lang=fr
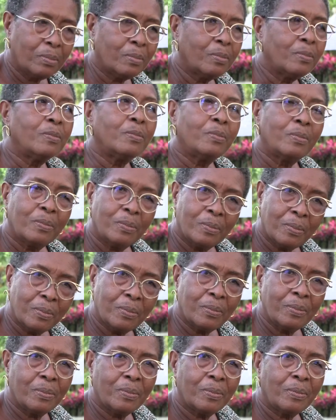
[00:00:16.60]
Vous avez toujours connu
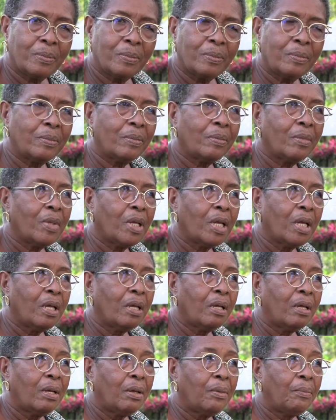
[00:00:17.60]
le carnaval
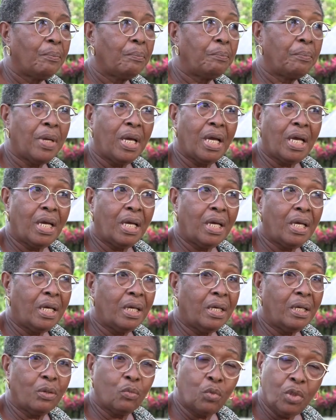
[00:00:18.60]

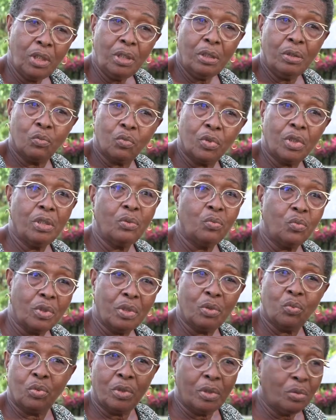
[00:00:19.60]
Ben oui, oui,
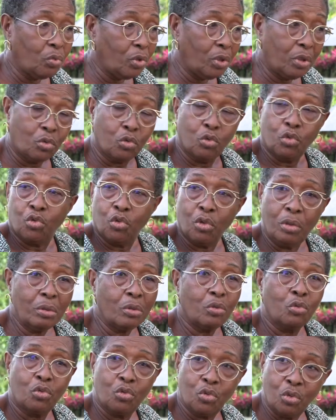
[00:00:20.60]
oui, oui, oui, toujours,
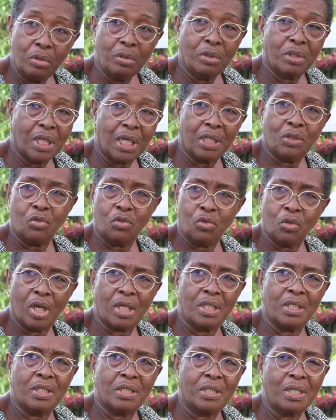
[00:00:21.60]
toujours, ça a toujours
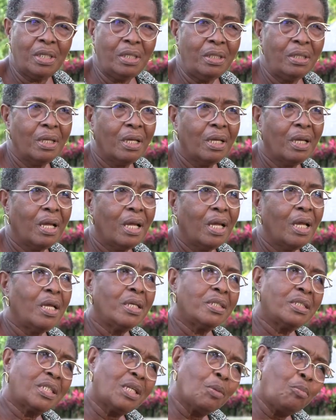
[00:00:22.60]
existé.
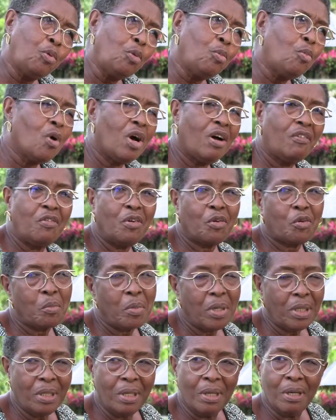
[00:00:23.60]
C'était plus beau avant que
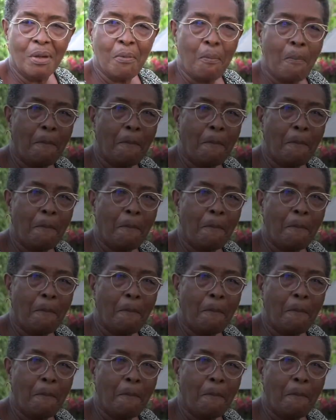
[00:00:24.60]
maintenant.